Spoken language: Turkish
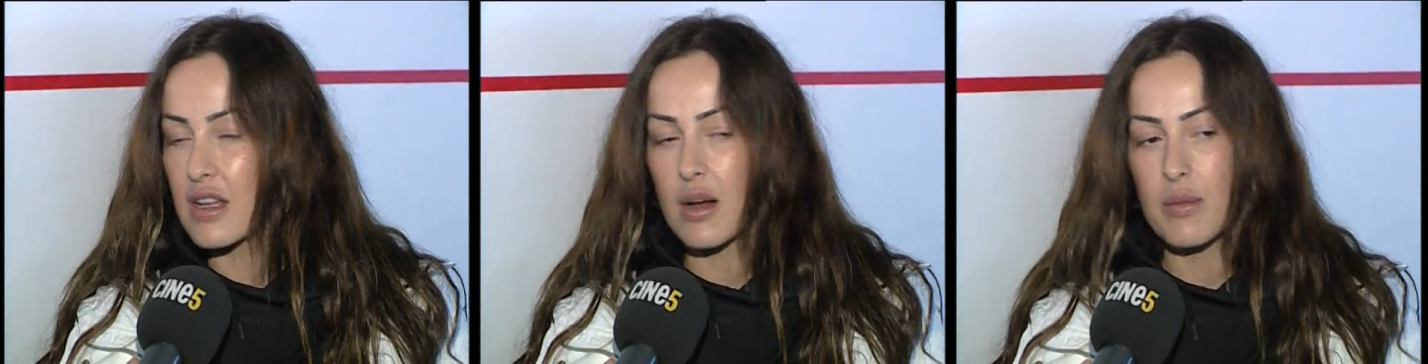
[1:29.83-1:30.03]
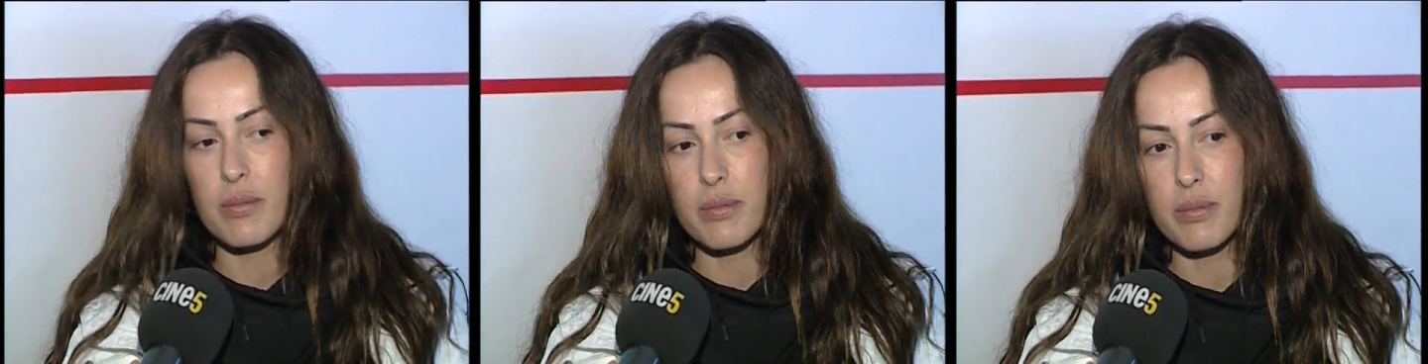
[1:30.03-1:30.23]

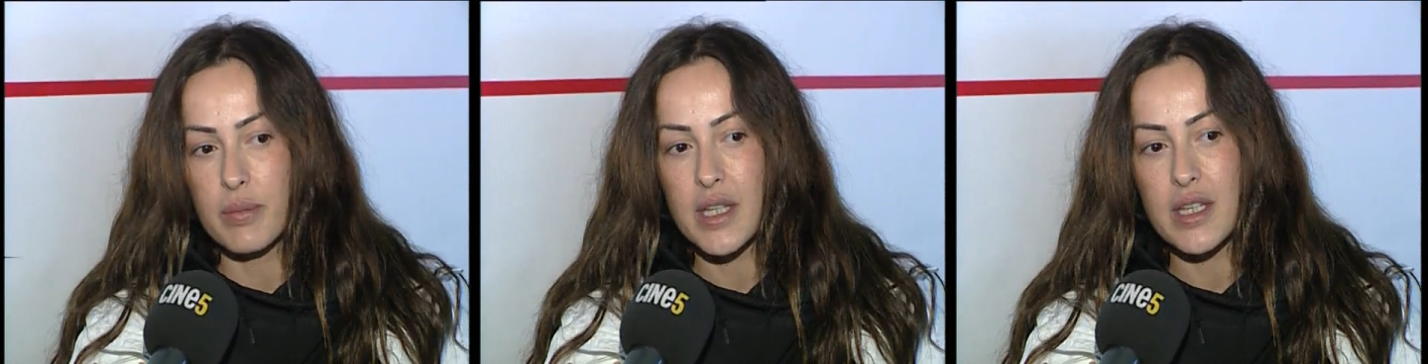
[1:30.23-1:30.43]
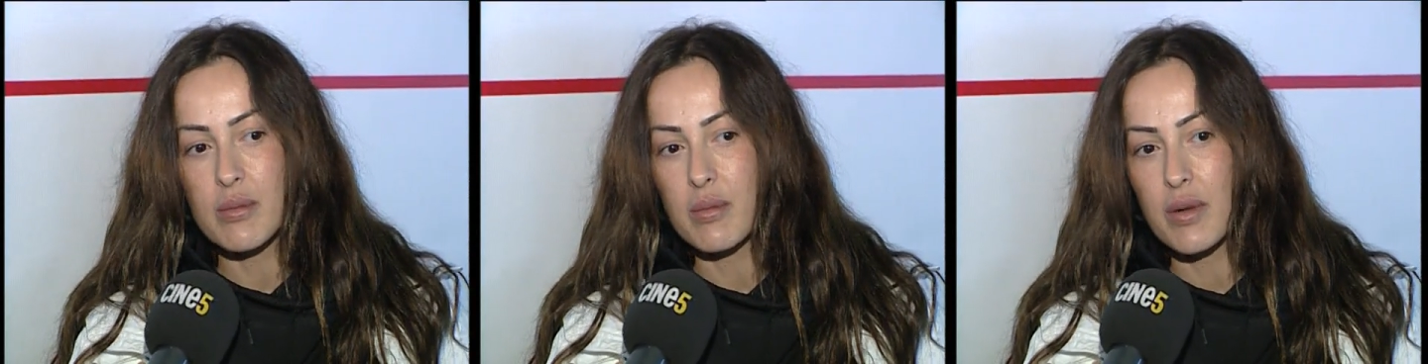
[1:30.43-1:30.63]
Yani
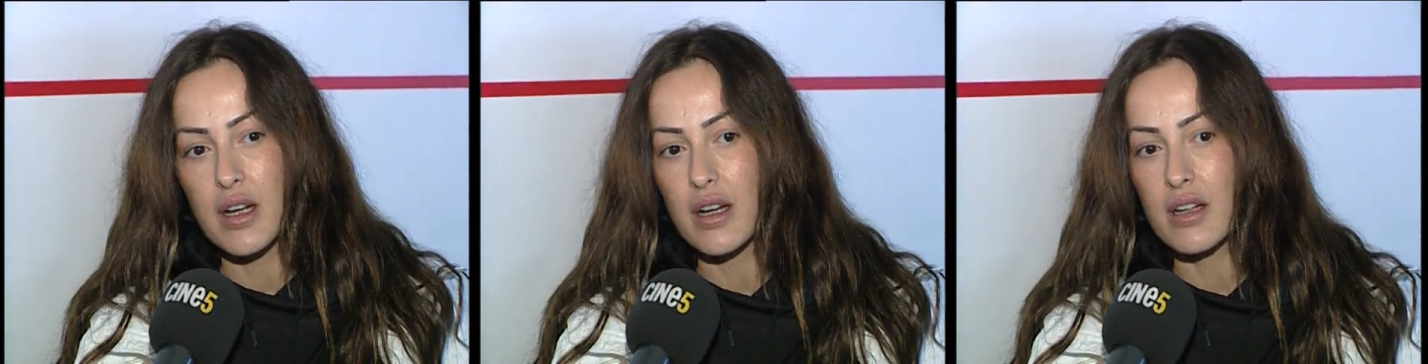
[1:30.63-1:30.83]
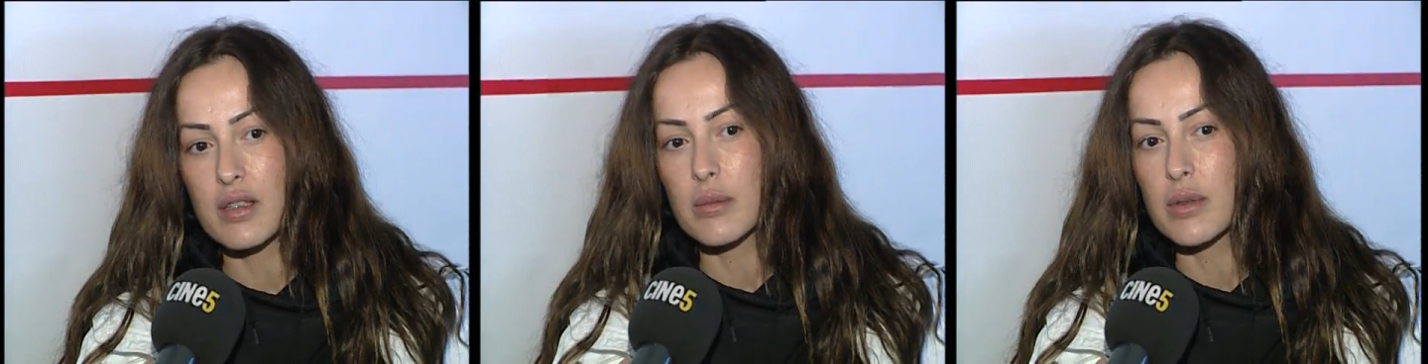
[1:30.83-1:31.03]
benim
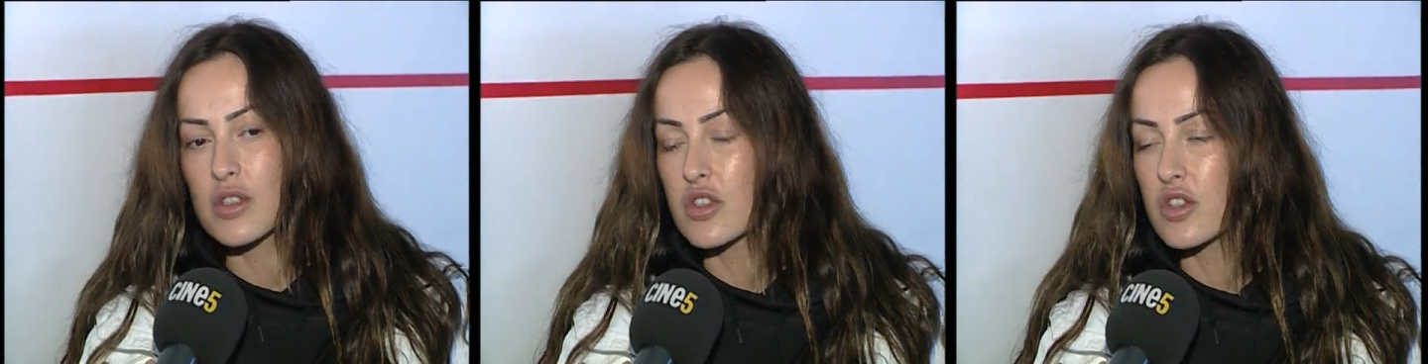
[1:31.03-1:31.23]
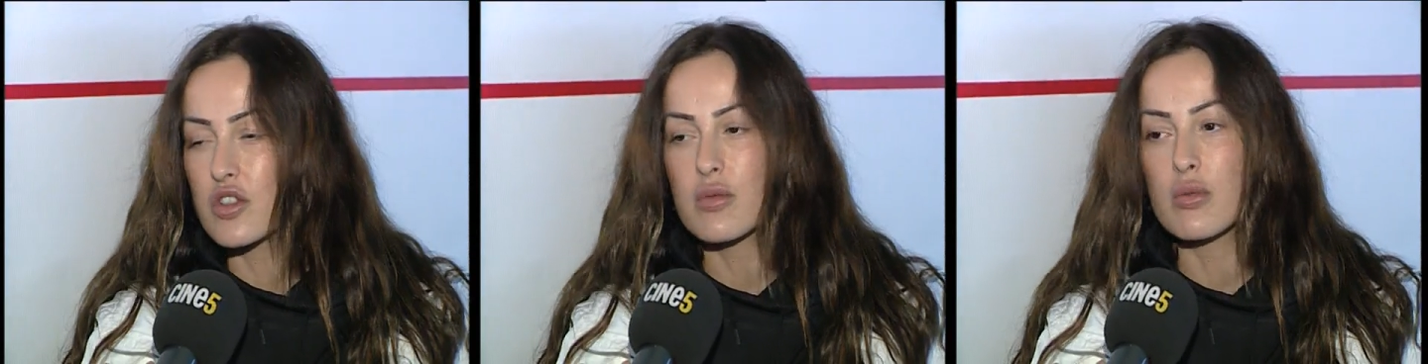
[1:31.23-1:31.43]
hayata
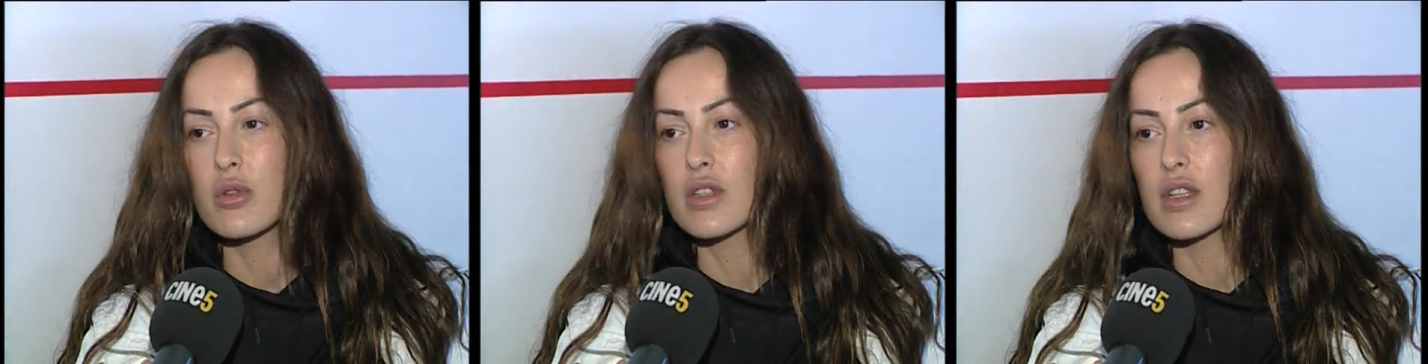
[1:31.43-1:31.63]
bakış açım o